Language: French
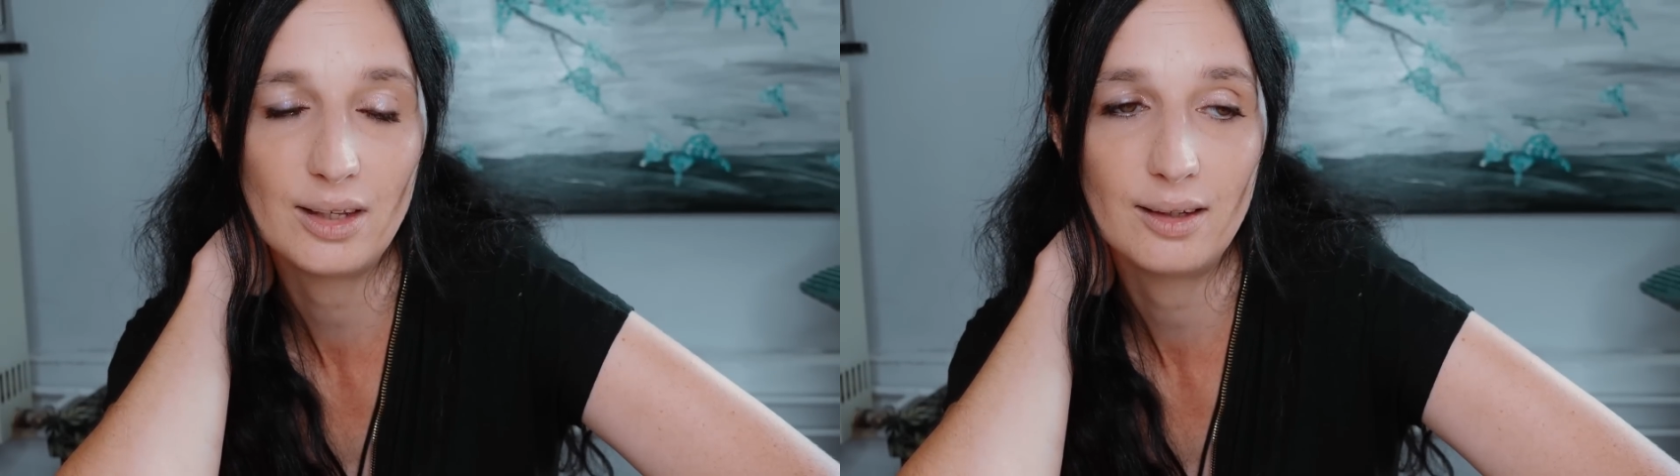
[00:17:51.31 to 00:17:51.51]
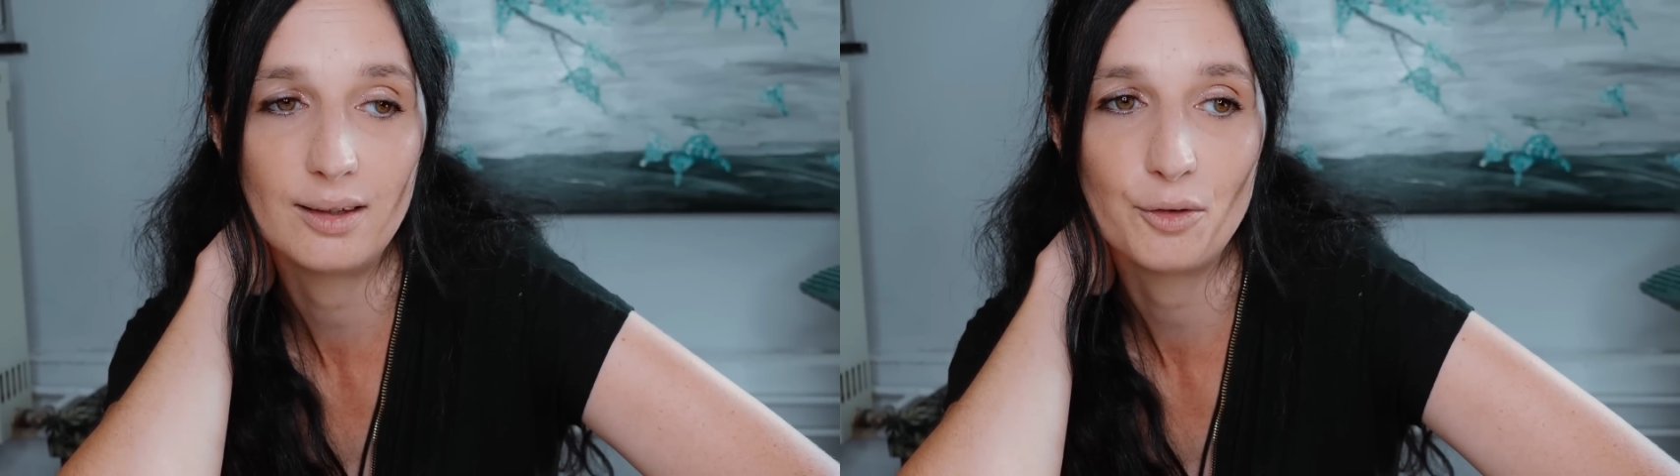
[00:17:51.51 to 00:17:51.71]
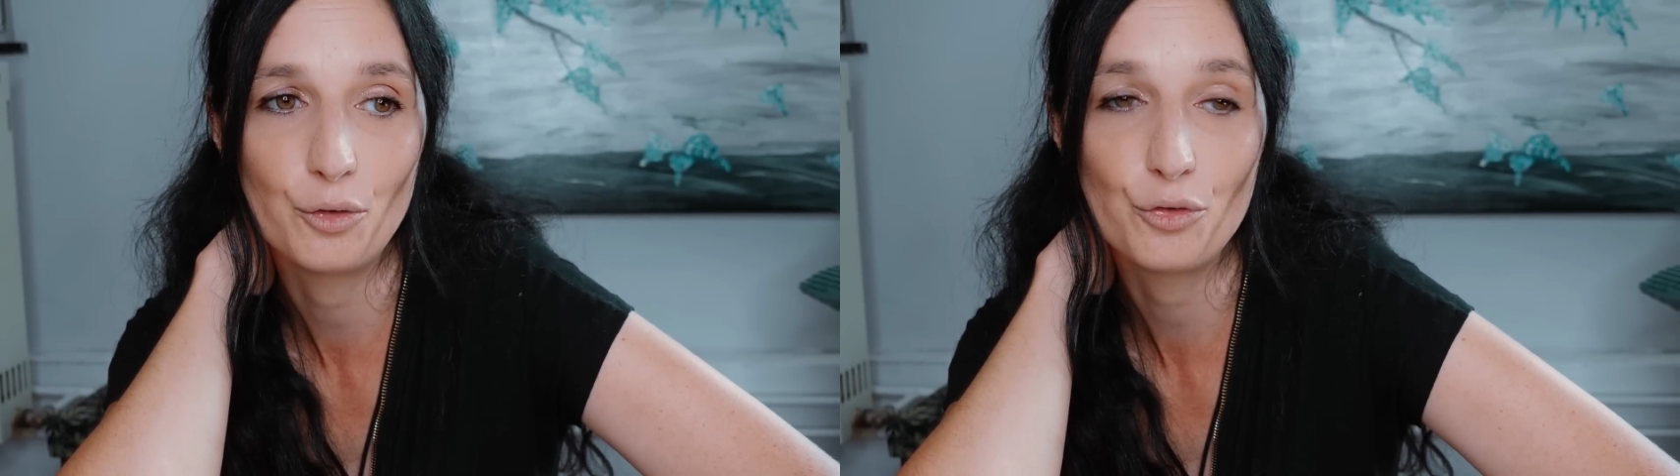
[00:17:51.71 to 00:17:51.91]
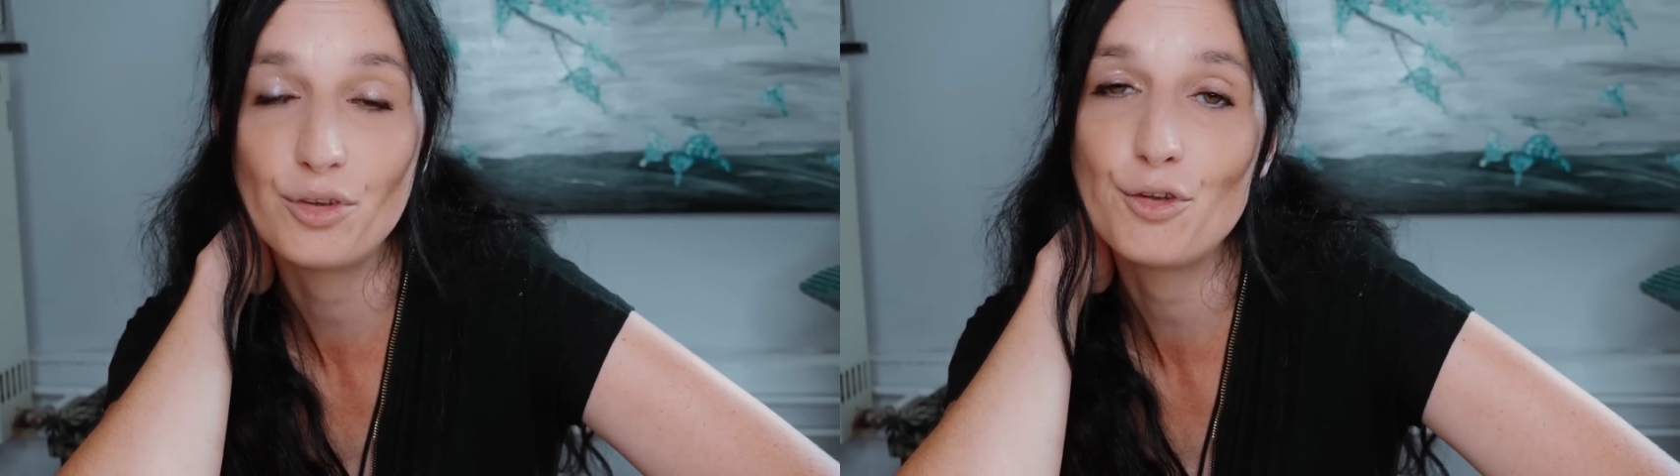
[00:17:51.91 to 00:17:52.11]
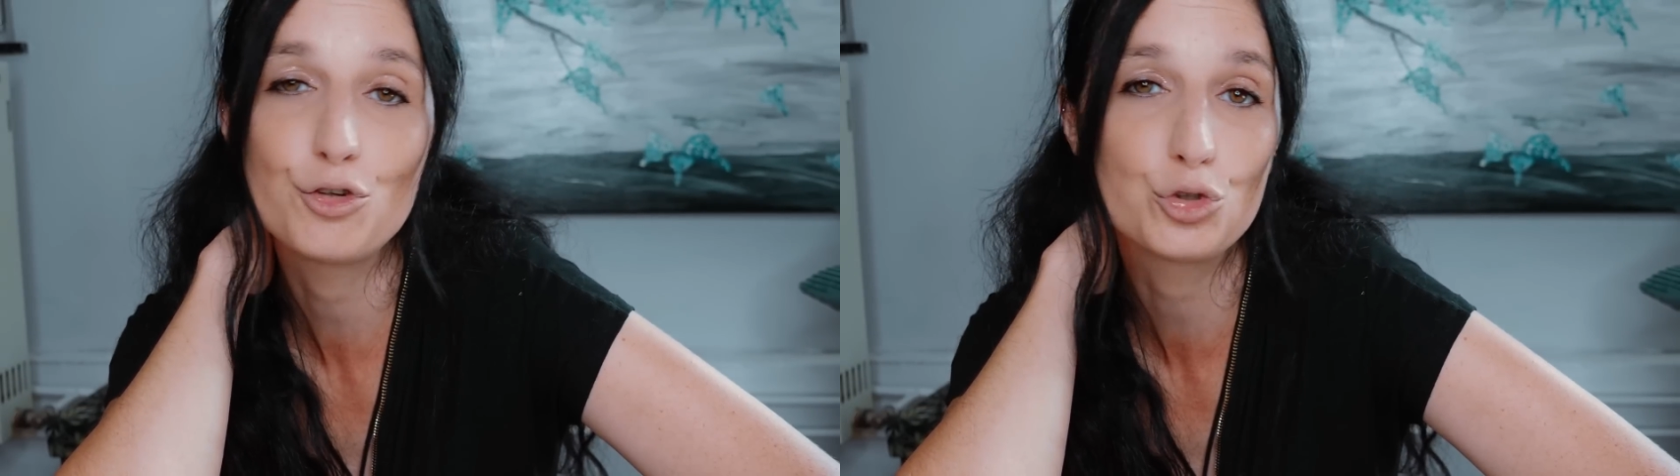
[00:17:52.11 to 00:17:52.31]
et euh, c'est
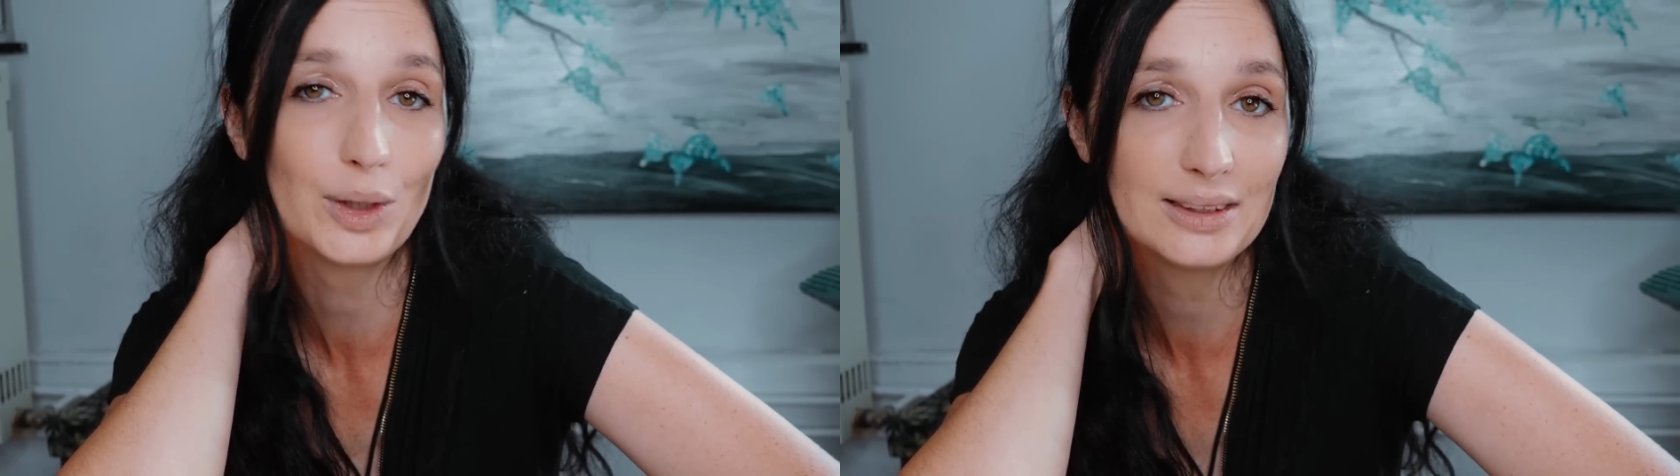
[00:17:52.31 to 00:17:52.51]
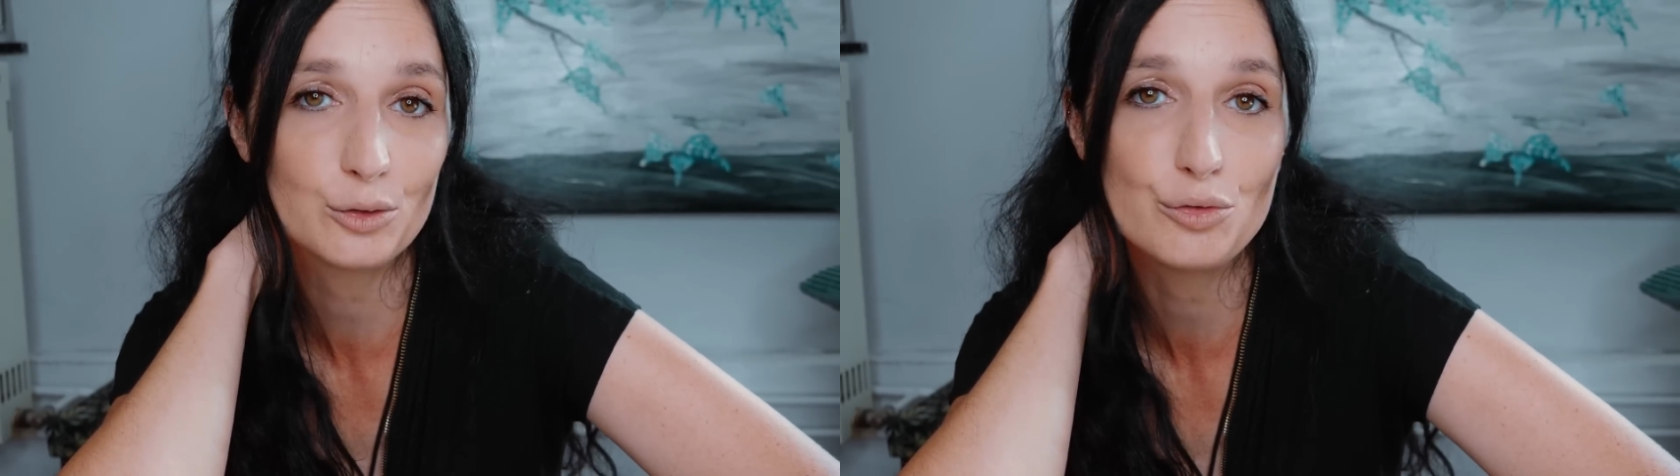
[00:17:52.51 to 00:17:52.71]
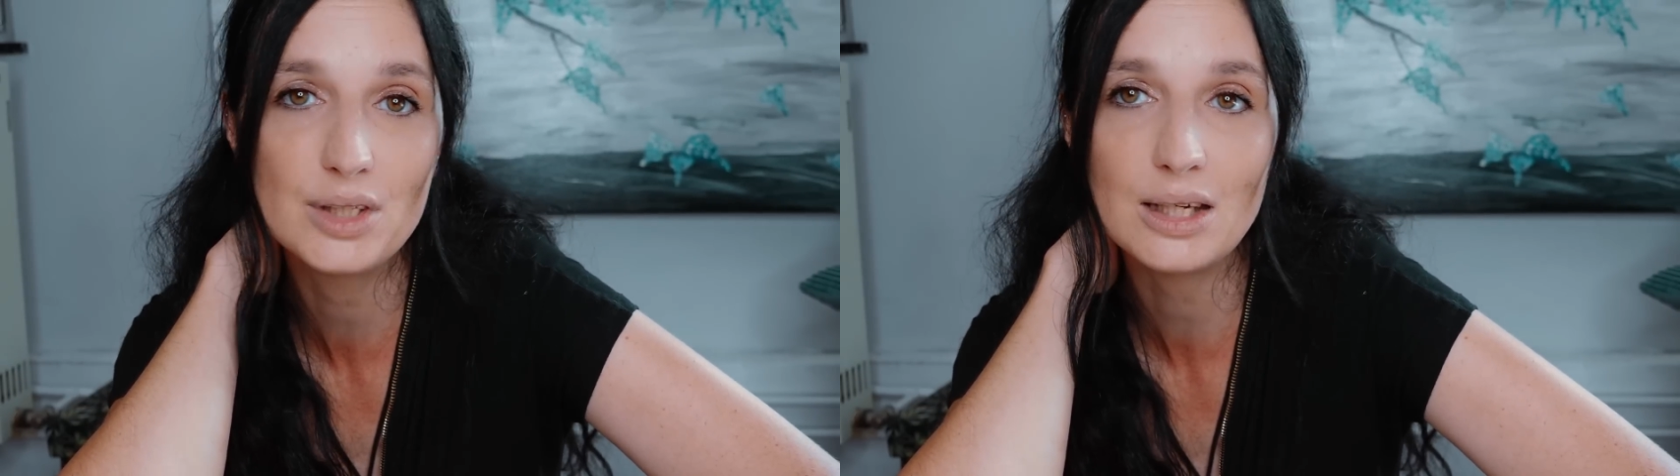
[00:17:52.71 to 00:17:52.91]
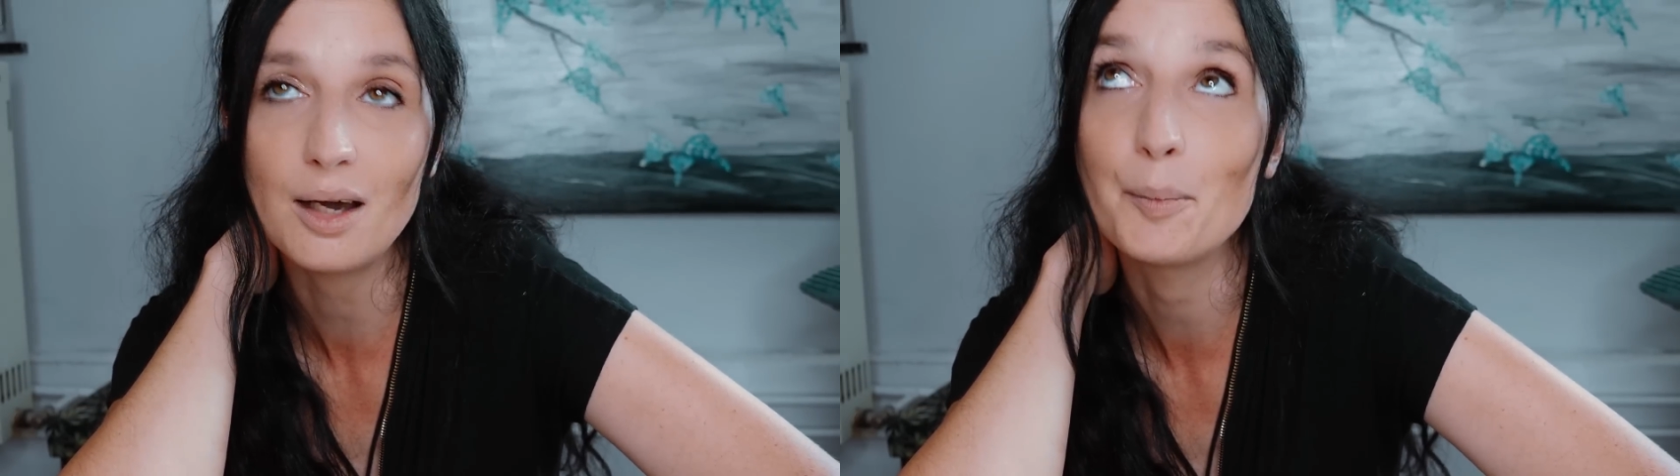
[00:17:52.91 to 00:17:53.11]
des chouettes souvenirs,